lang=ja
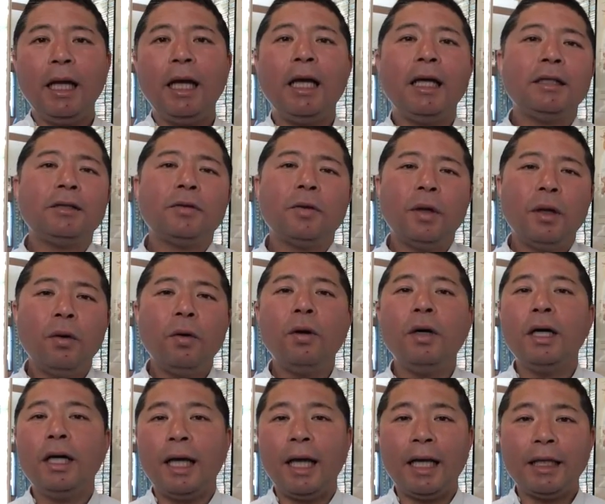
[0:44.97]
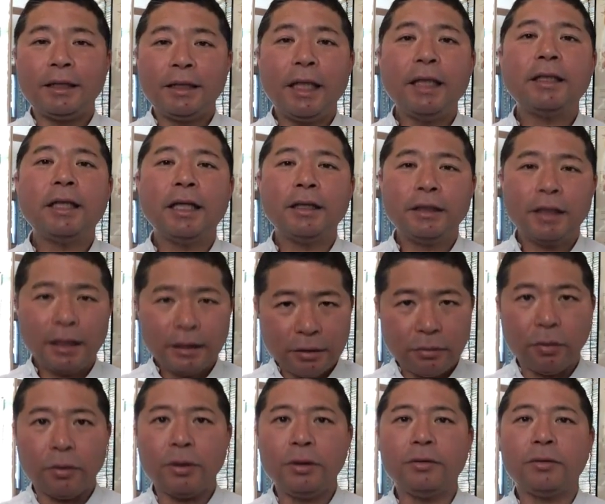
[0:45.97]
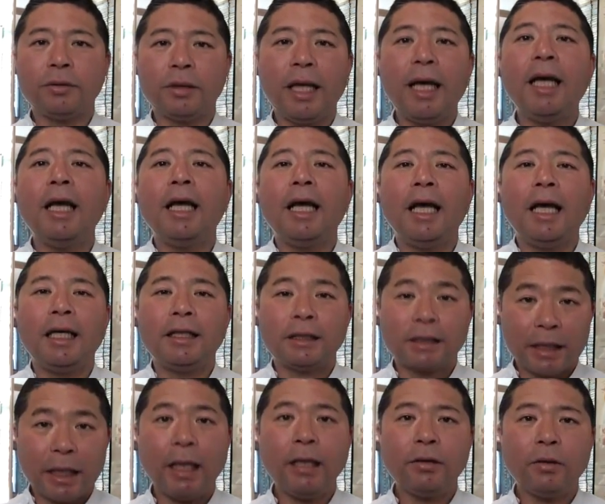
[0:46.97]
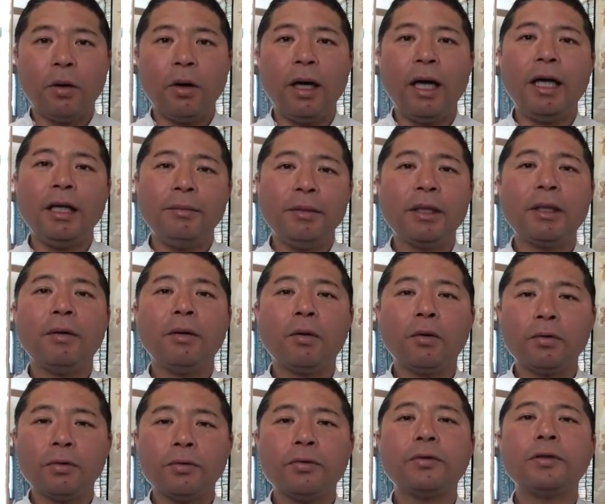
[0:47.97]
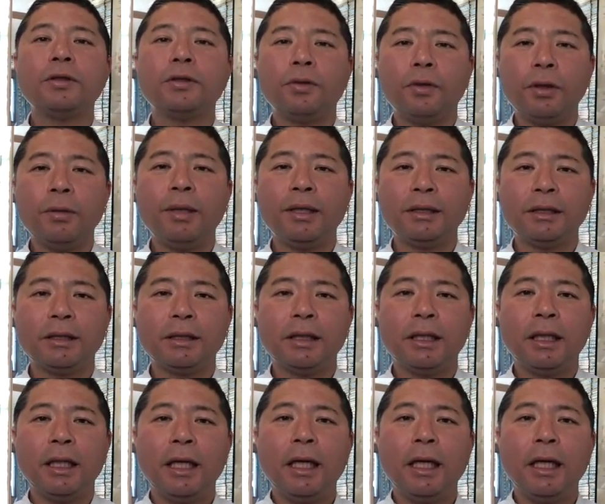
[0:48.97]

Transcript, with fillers: えそれを、え生体性質というので、えしっかりと、え今では克服しております。